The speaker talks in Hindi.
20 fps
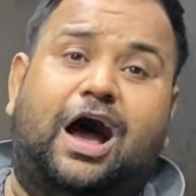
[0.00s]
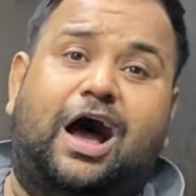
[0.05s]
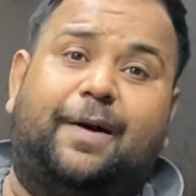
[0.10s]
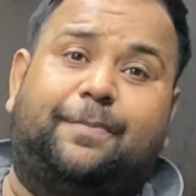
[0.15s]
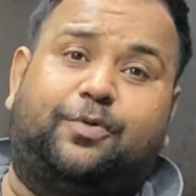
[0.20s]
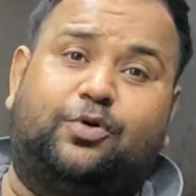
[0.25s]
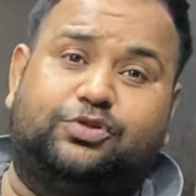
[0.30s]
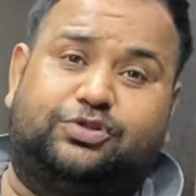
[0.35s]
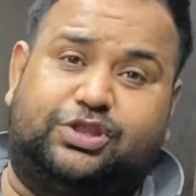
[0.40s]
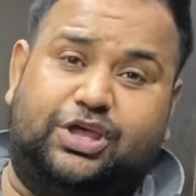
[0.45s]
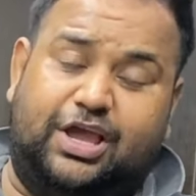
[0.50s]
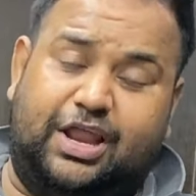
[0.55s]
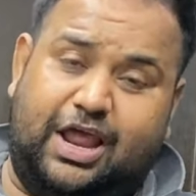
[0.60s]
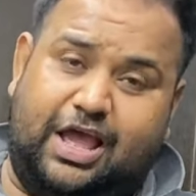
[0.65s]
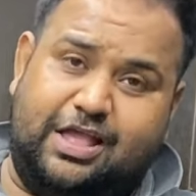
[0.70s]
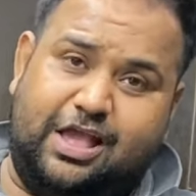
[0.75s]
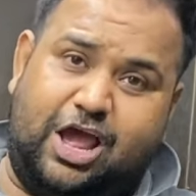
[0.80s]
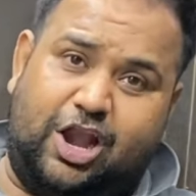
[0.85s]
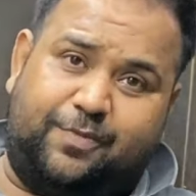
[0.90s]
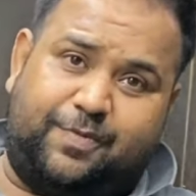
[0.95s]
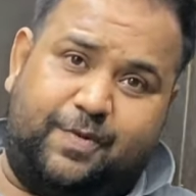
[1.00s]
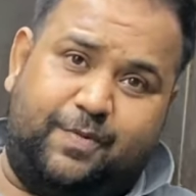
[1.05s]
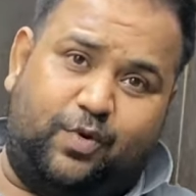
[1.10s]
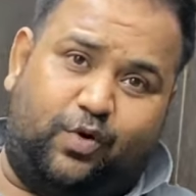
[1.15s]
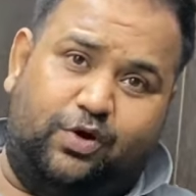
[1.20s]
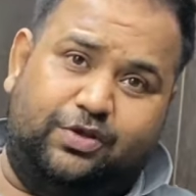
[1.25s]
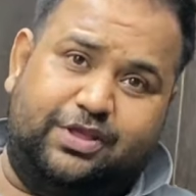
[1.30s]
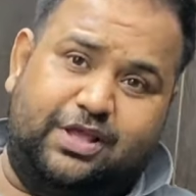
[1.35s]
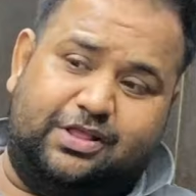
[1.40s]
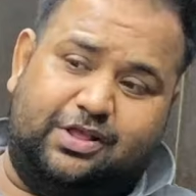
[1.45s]
आपको तेरह हजार रुपए में
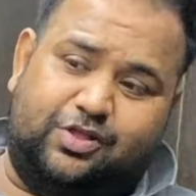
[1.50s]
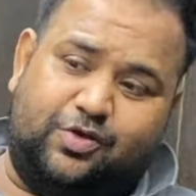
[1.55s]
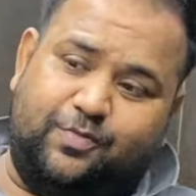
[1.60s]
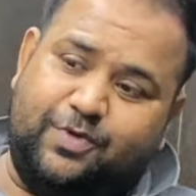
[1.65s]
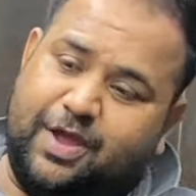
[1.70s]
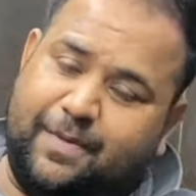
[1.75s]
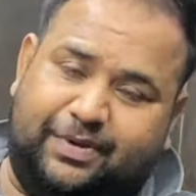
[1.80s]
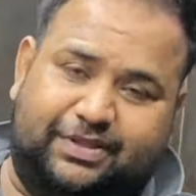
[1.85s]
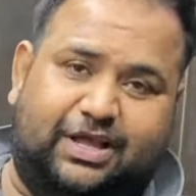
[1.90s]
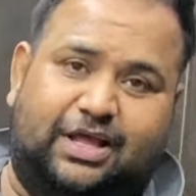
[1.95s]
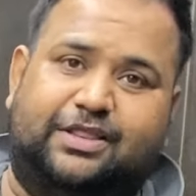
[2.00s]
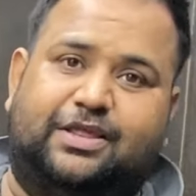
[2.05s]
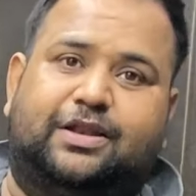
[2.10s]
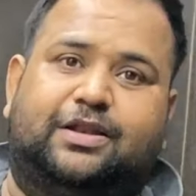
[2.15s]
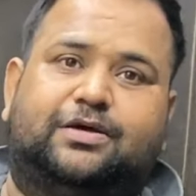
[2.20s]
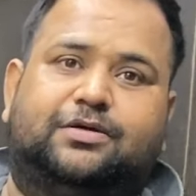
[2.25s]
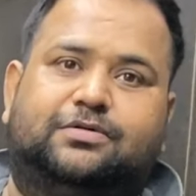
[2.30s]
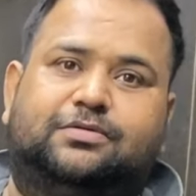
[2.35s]
कोई दे दे तो मुझे बता देना